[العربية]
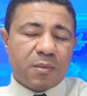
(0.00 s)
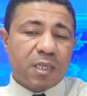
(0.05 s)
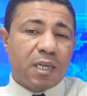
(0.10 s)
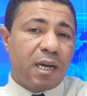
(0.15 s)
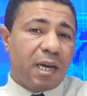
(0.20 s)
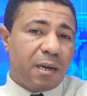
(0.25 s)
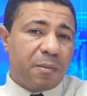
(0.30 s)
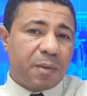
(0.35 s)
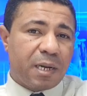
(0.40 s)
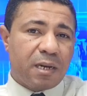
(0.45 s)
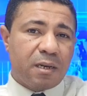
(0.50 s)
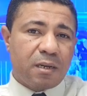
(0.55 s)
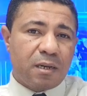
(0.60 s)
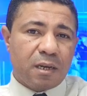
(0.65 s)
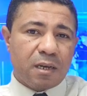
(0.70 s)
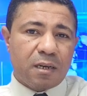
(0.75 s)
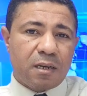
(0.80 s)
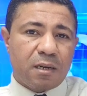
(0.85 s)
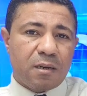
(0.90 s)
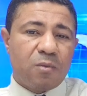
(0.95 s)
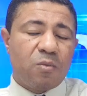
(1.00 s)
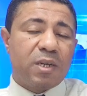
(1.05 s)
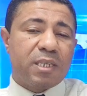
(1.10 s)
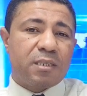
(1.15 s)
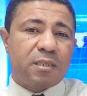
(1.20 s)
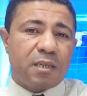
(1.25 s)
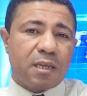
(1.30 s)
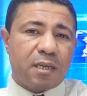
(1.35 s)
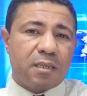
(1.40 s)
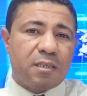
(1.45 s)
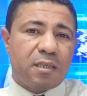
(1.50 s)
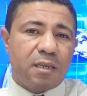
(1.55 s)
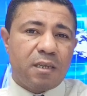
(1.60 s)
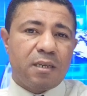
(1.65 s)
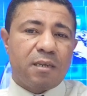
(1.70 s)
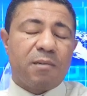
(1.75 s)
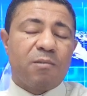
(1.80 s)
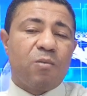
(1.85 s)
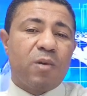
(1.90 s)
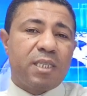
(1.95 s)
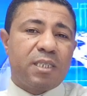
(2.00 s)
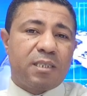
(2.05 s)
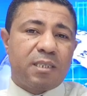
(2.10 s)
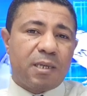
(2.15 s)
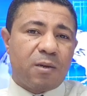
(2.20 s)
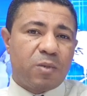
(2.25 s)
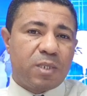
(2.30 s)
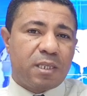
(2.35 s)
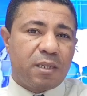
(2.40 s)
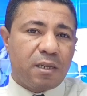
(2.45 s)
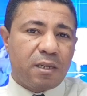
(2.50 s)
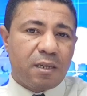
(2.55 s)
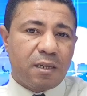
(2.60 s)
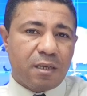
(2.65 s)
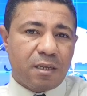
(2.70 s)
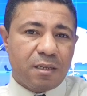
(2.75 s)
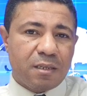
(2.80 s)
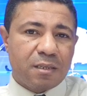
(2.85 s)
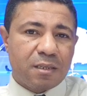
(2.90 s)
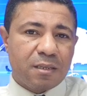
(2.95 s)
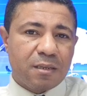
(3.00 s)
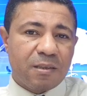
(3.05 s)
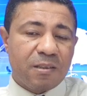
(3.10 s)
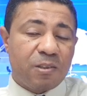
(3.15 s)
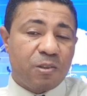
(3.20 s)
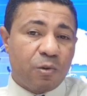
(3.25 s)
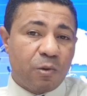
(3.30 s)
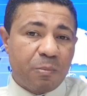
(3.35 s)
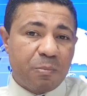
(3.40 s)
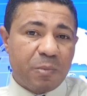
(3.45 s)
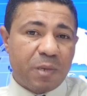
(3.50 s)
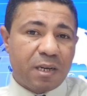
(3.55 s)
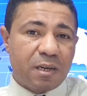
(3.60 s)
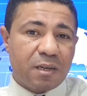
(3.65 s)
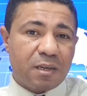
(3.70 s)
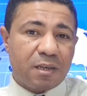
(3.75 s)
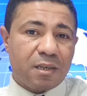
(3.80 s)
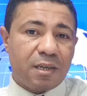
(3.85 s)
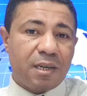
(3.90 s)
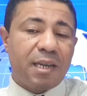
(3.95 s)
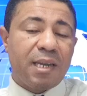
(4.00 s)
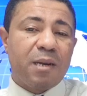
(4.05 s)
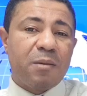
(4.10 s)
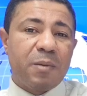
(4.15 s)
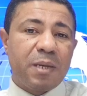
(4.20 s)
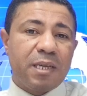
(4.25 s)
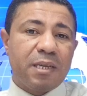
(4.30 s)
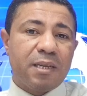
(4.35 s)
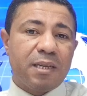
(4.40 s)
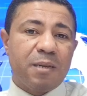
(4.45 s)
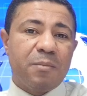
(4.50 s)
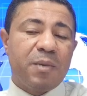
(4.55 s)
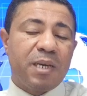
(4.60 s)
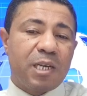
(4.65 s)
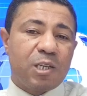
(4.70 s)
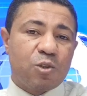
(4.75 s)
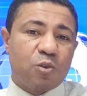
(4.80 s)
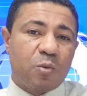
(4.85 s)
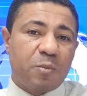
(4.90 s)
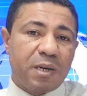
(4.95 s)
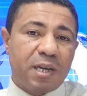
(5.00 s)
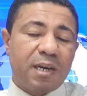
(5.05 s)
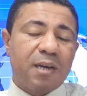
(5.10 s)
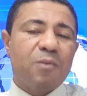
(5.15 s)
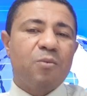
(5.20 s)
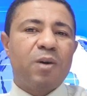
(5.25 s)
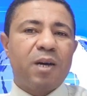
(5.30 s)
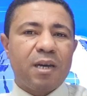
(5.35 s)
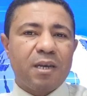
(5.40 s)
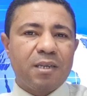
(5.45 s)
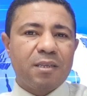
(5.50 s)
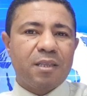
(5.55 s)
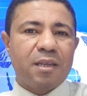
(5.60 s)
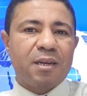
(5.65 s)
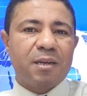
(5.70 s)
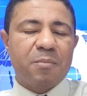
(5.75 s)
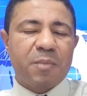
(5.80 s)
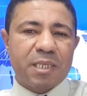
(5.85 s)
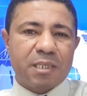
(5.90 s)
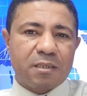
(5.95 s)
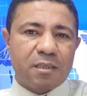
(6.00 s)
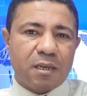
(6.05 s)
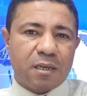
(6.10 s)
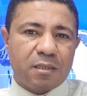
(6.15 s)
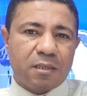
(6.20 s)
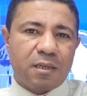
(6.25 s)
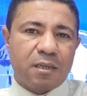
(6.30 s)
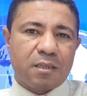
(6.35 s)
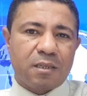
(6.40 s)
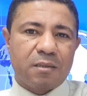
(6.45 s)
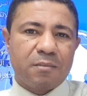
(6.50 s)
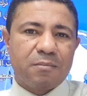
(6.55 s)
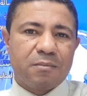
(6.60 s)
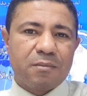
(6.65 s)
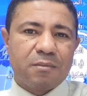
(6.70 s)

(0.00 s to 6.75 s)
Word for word: عبر النقل والتخزين والتوزيع ثم البيع بالجملة وأيضا بالتقسيط